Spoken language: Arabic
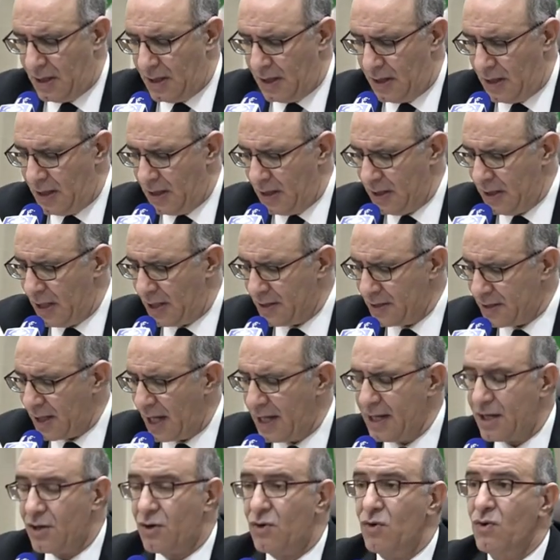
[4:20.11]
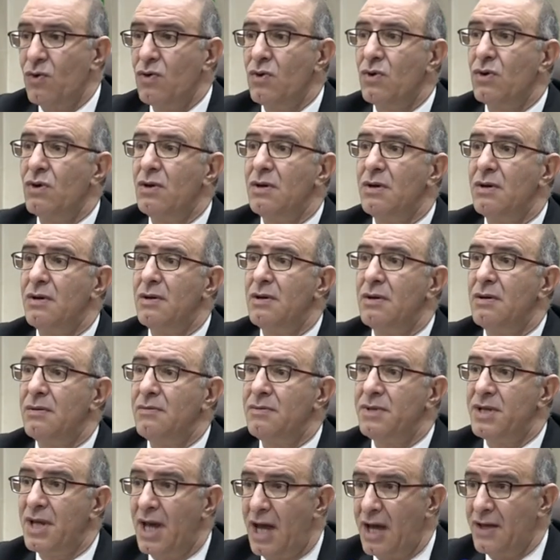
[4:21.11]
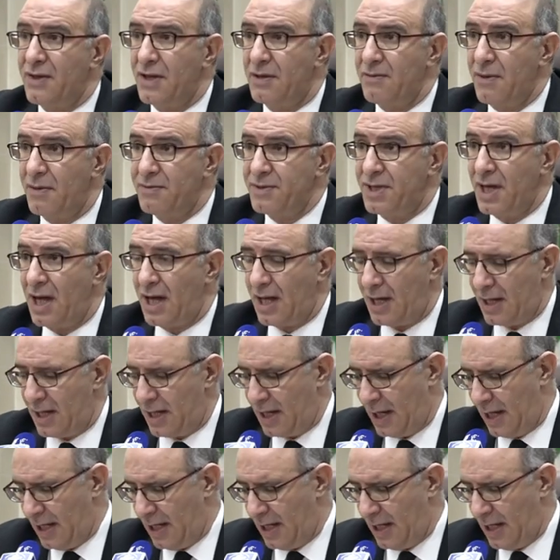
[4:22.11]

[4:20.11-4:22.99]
آه، ينطلق من هذا المبدأ